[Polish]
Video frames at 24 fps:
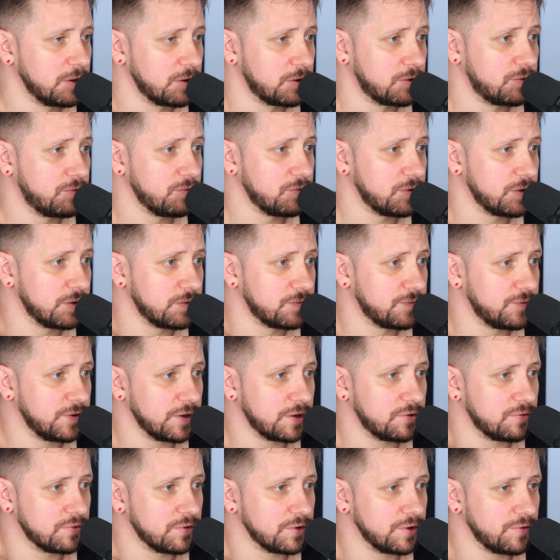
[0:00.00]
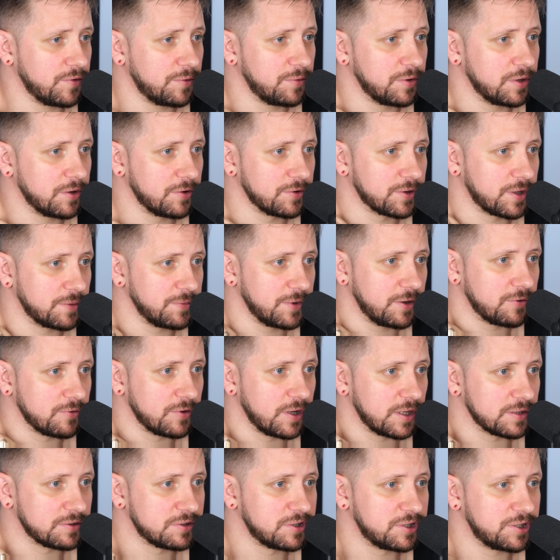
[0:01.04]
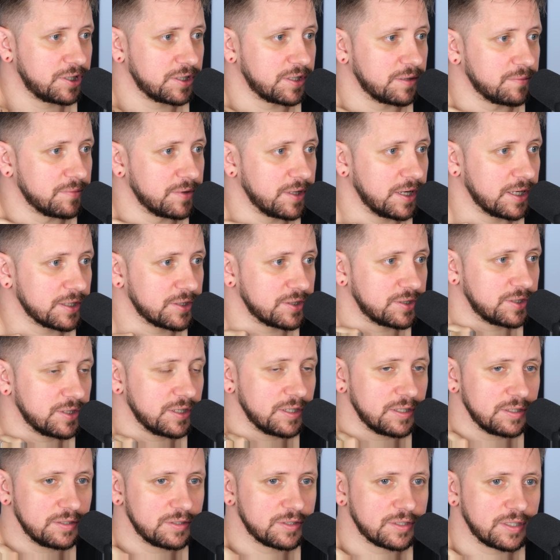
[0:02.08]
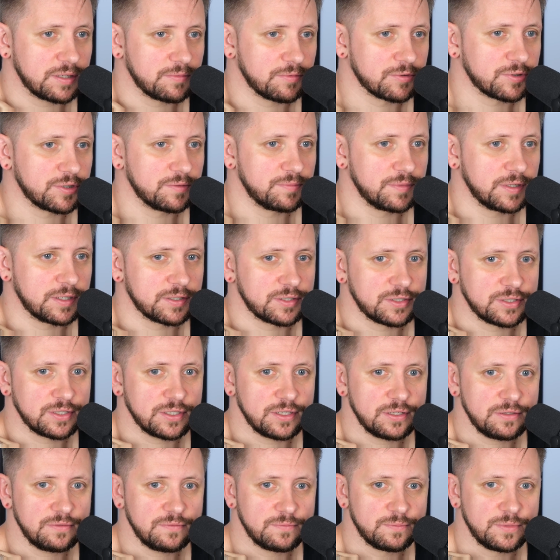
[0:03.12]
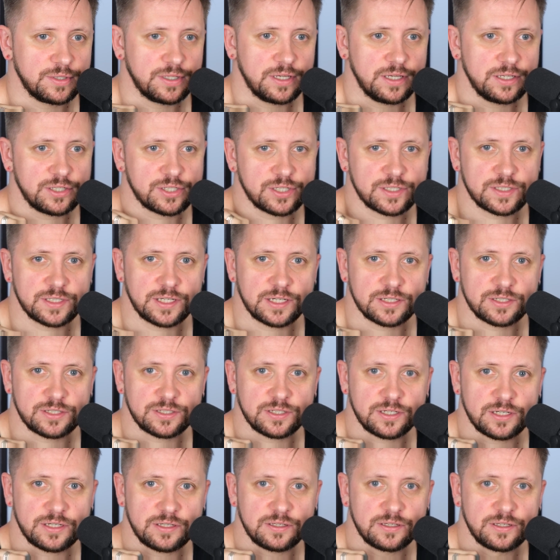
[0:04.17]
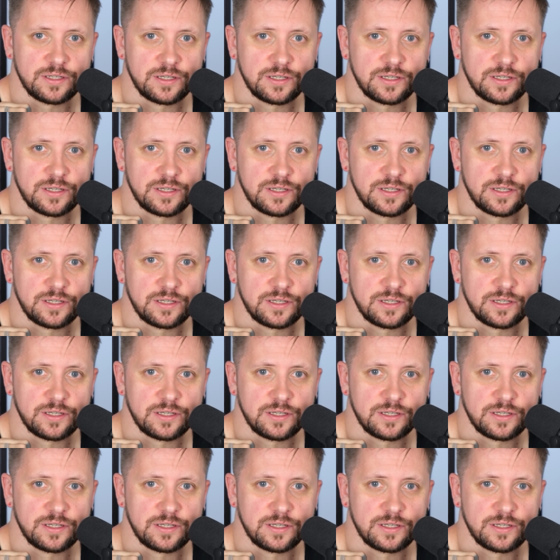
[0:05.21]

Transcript: który w wieku, no nie wiem ile on tam miał lat, 17 czy tam 18, mniej, 16,